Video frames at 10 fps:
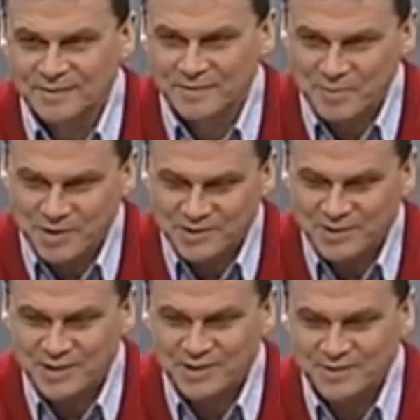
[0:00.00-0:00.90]
Во-первых,
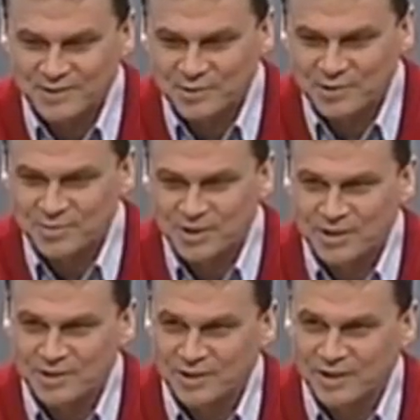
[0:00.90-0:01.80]
здравствуйте. Очень
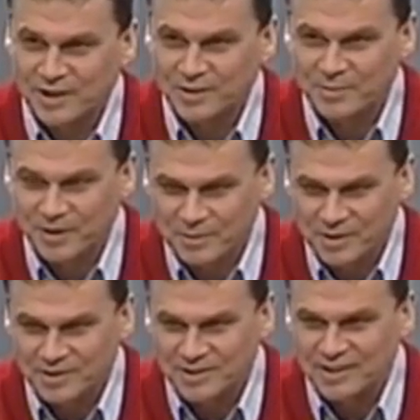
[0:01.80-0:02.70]
приятно
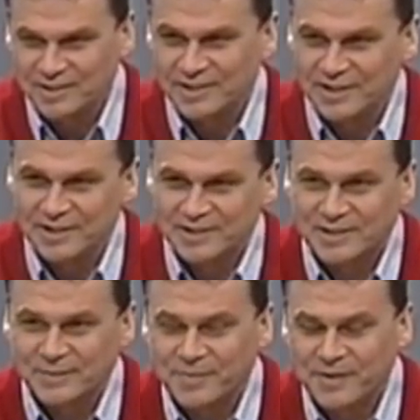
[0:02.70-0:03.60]
обратно здесь
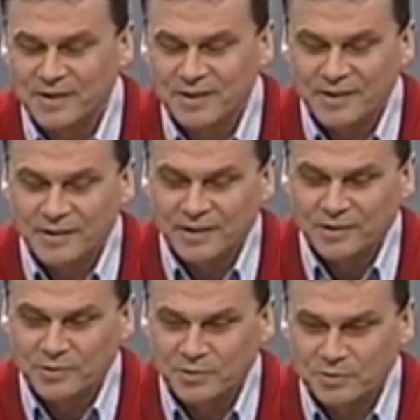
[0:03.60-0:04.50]
находиться.
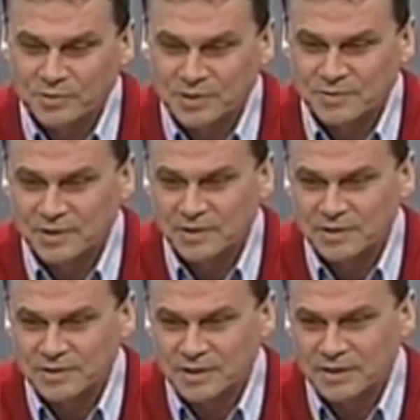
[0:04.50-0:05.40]
Но
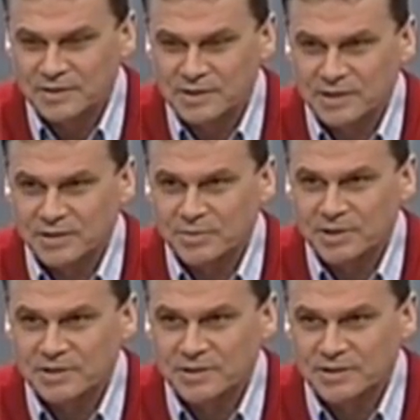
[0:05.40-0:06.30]
действительно, заняли десятое
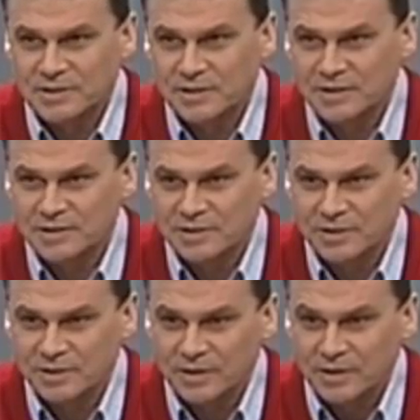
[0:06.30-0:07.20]
место.
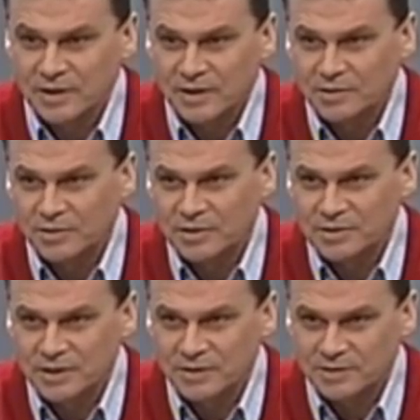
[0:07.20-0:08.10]
Задача, которая
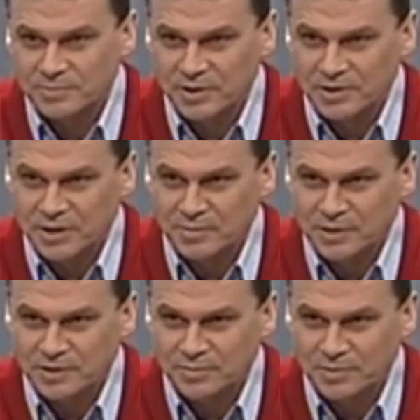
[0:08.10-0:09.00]
ставилась перед
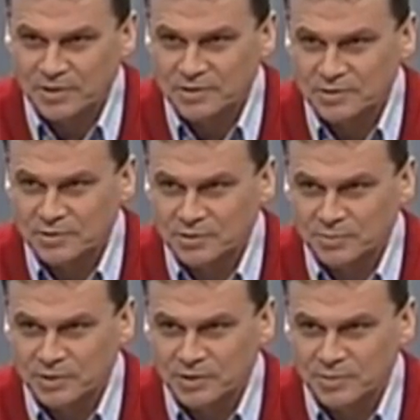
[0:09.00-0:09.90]
командой перед
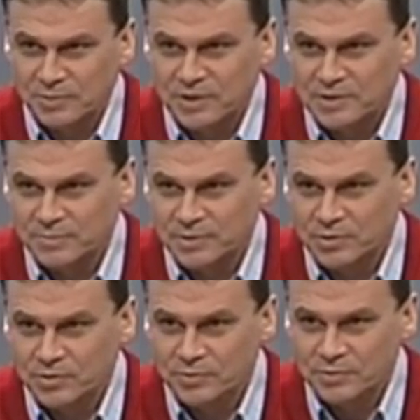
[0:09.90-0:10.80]
сезоном, это попасть в
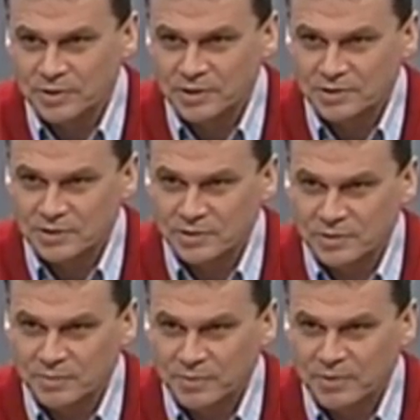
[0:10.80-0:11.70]
плей-офф, значит,
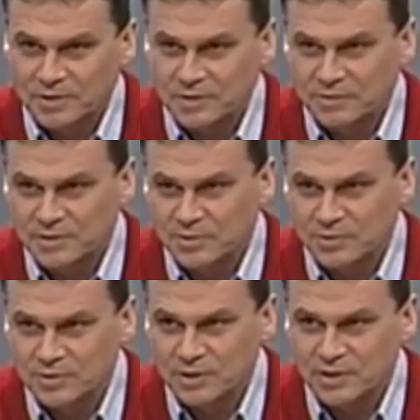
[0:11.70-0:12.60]
э, попасть в
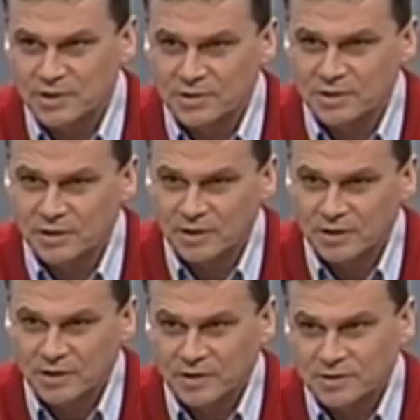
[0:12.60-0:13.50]
восьмерку сильнейших.
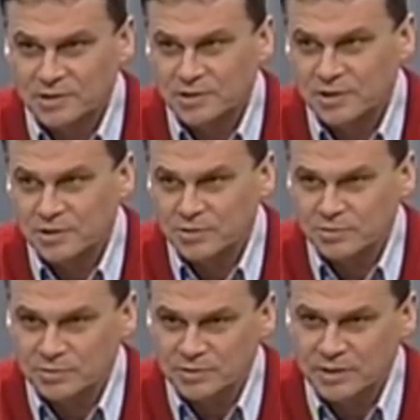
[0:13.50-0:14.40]
К
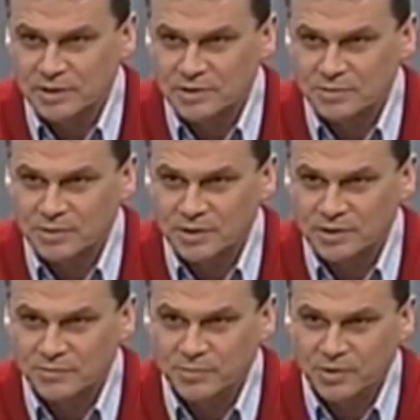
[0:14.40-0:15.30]
сожалению, задача была
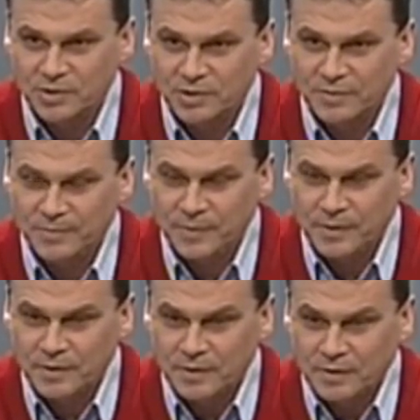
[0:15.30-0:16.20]
не выполнена.
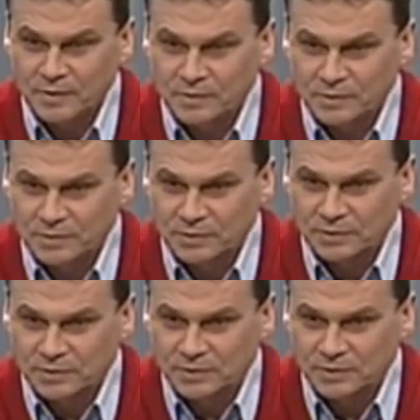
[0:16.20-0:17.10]

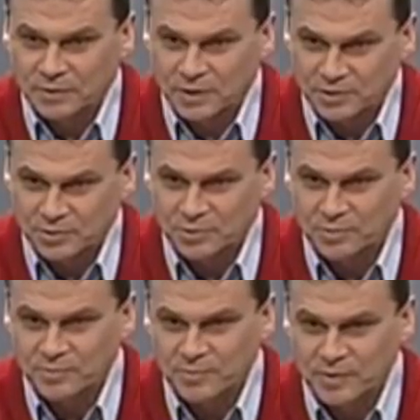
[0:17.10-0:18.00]
А, хочу,
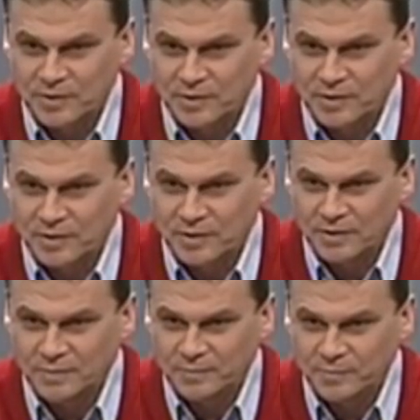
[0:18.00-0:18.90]

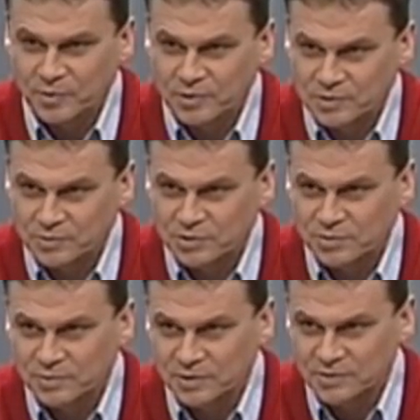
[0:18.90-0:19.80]
э, пользуясь
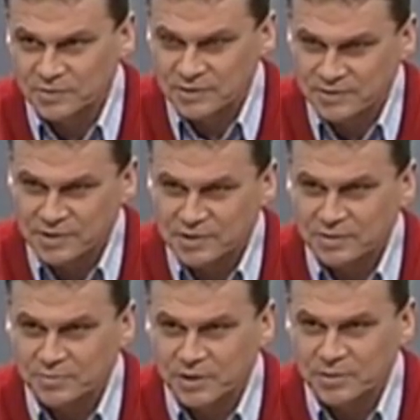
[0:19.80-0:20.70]
случаем,
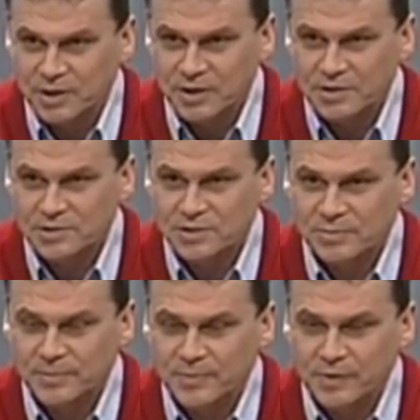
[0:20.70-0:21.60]
извиниться перед
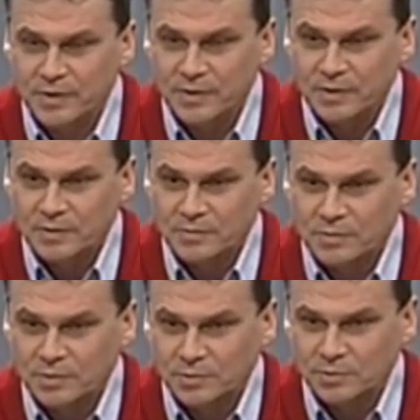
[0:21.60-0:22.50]
болельщиками.
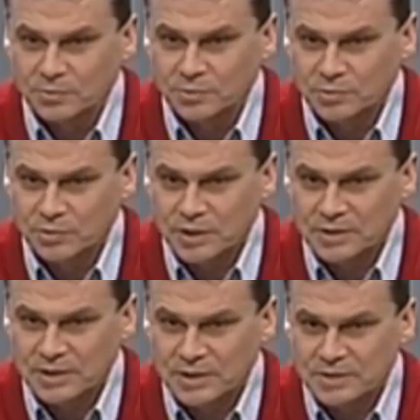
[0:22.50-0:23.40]
Вот. Но что
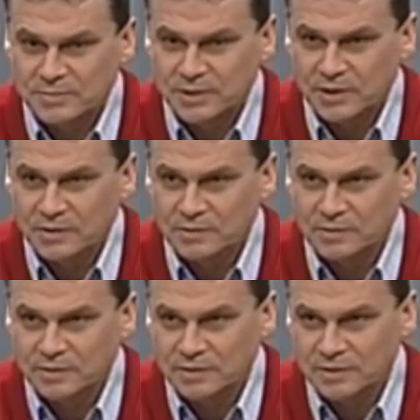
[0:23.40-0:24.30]
касается меня,
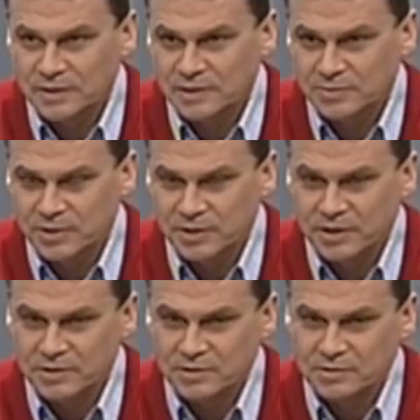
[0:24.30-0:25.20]
э, знаете,
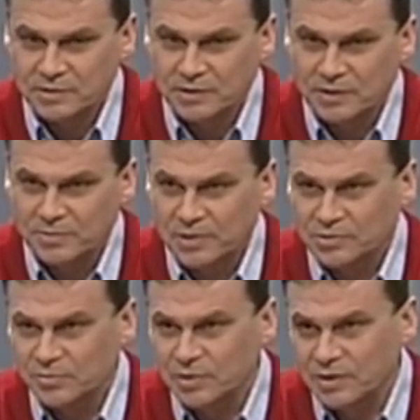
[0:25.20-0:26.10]
прекрасно, я
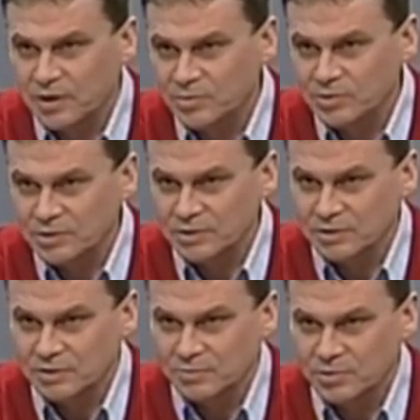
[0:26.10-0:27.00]
приступил к
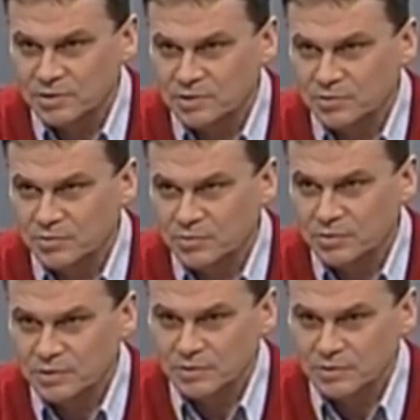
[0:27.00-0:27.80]
работе после Нового года,